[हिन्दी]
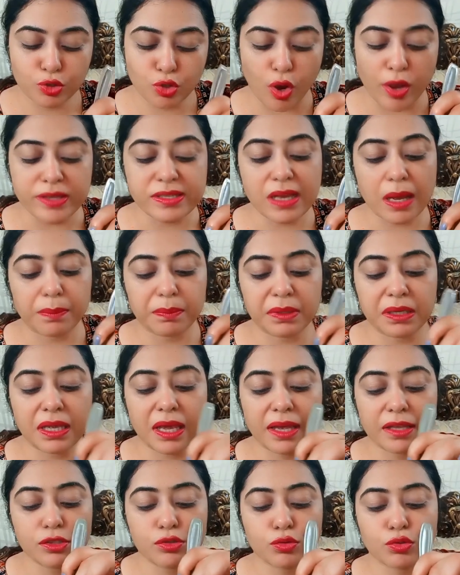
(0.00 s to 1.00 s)
चॉइस
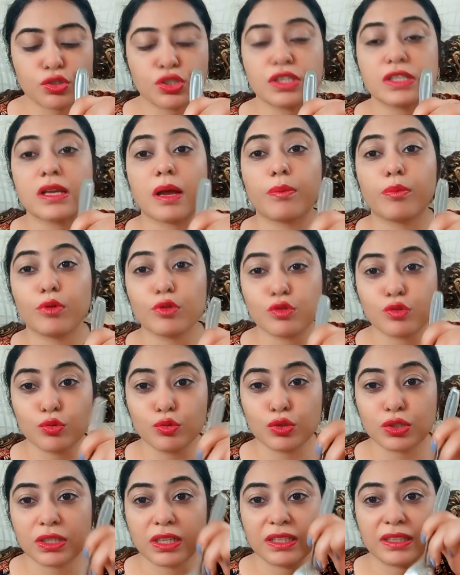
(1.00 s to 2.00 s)
आपकी है जो चीज़ आपको
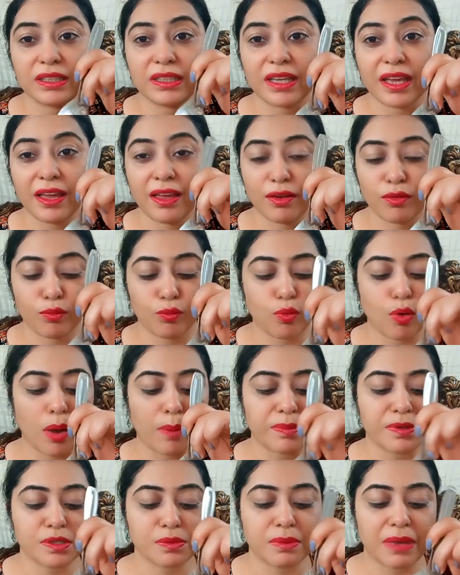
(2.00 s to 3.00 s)
सूट करती है वो
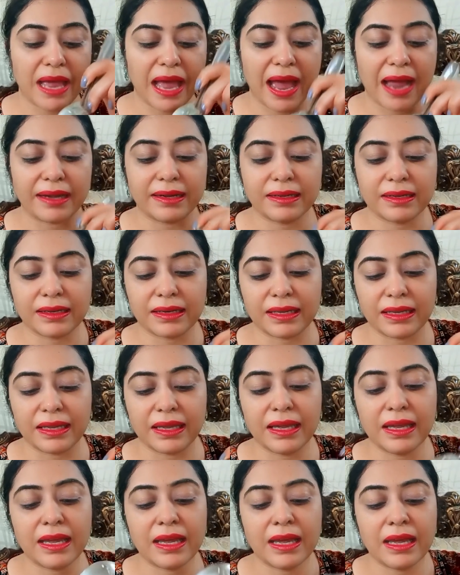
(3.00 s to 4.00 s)
आप इसमें ऐड
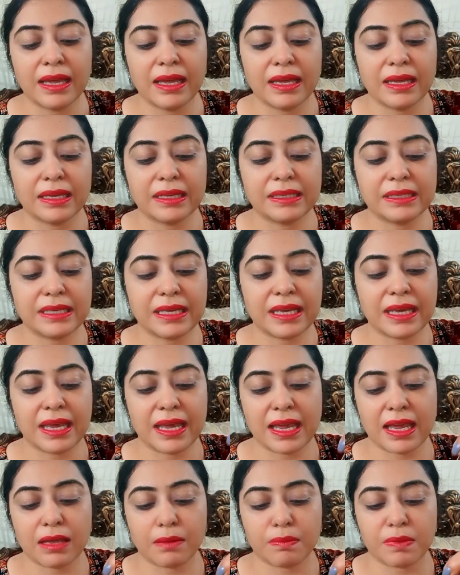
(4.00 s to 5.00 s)
करेंगे ये
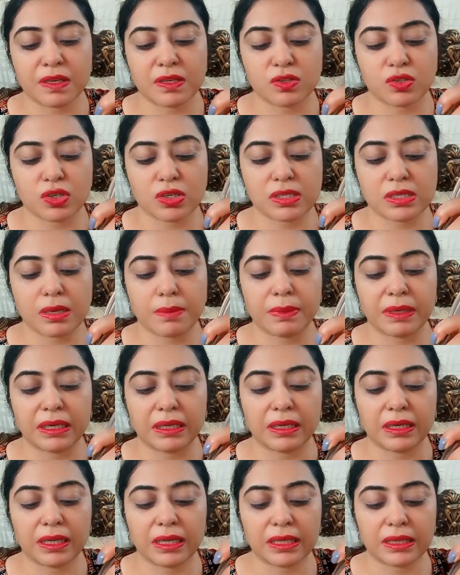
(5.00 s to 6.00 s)
एक मिक्सचर सा
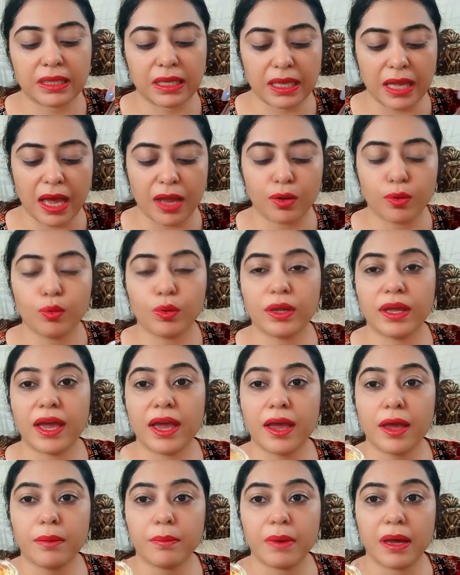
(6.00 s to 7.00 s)
बन करके तैयार हो
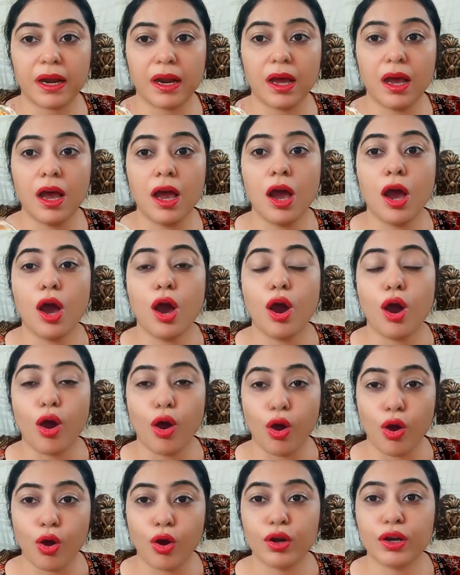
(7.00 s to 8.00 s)
गया है हमारा
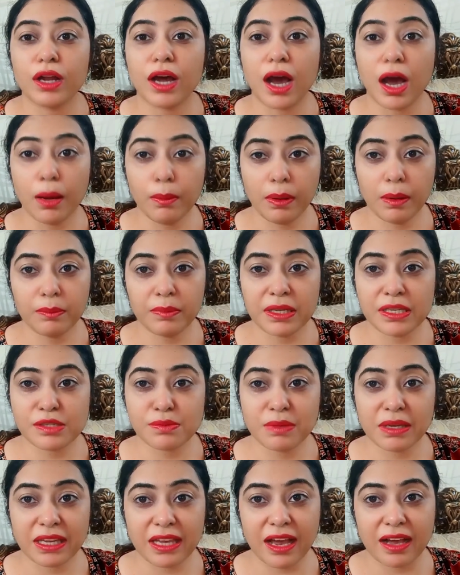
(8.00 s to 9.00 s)
और अब हमने
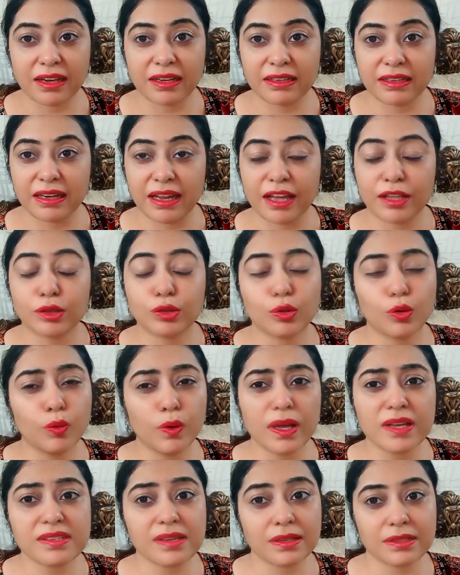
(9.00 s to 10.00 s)
इसमें क्या करना है
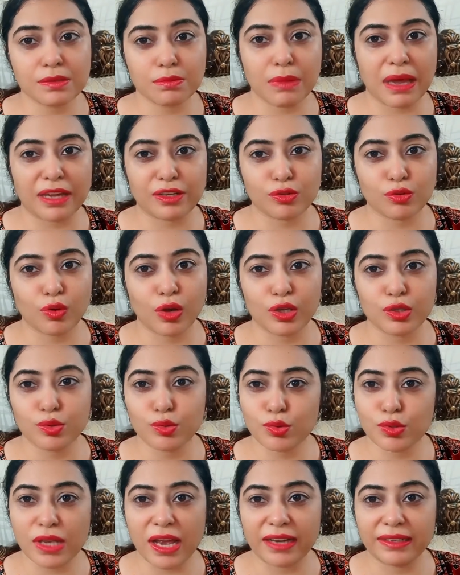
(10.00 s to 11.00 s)
थोड़ा सा टमाटो का
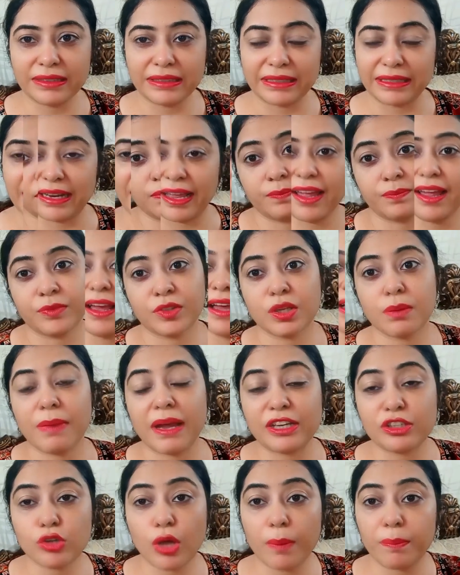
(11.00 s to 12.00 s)
जूस ऐड करना है
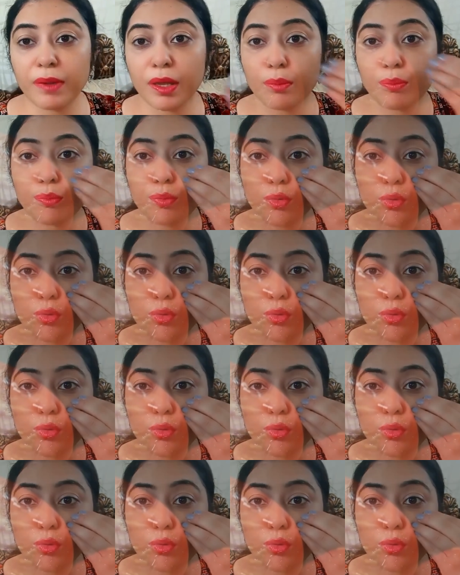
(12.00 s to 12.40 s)
टमाटो आपके